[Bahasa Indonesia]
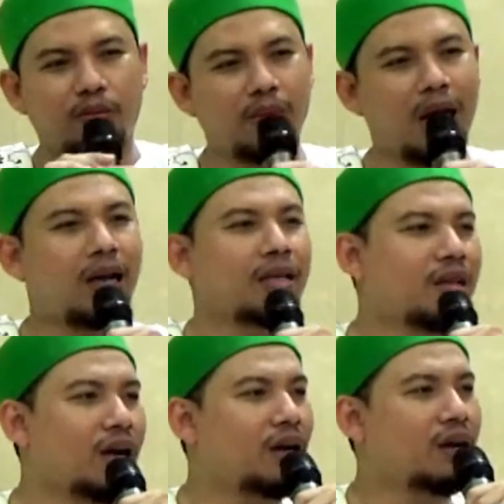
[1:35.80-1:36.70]
Maka
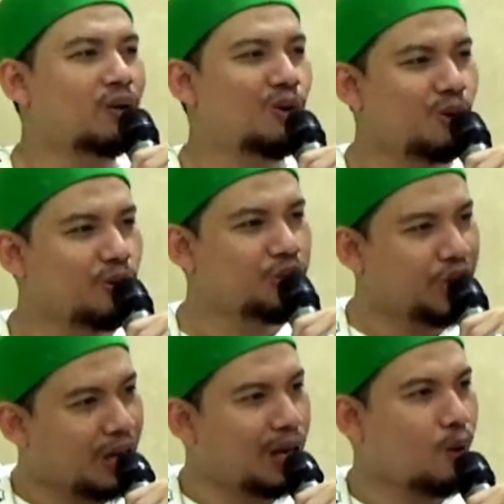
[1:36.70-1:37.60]
sang guru
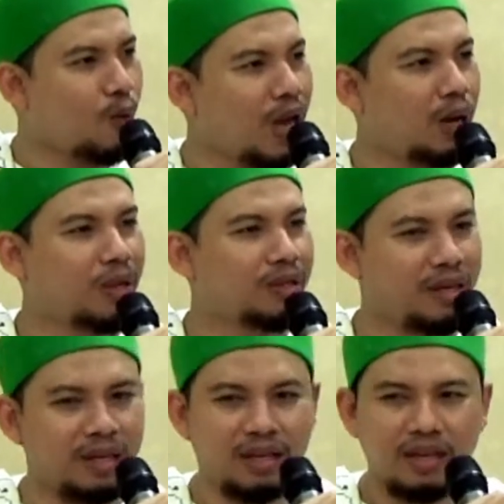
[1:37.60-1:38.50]
Syekh Nawawi
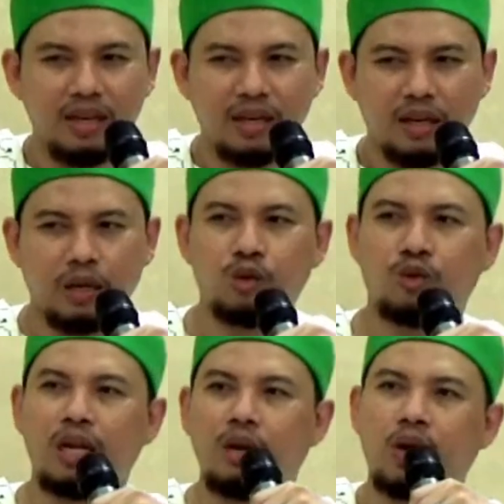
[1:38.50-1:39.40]
Al-Bantini
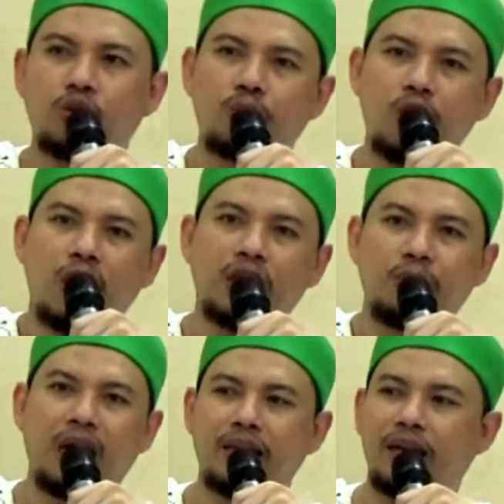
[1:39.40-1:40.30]
kebetulan waktu beliau
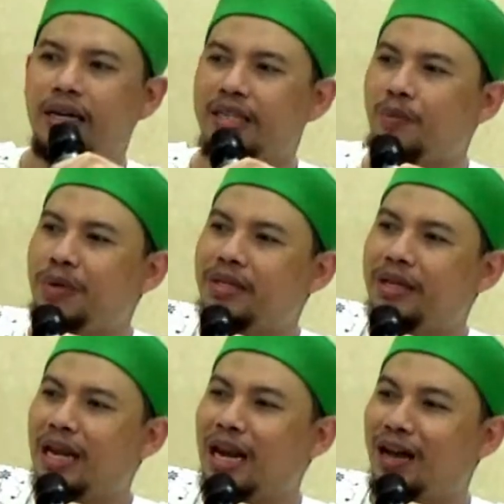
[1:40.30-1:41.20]
lagi mengajar di samping
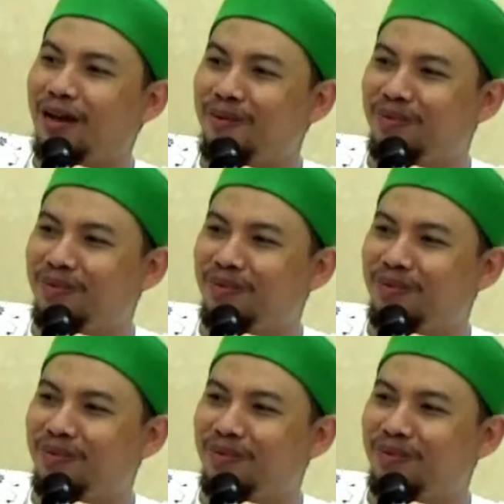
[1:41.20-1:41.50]
jendela.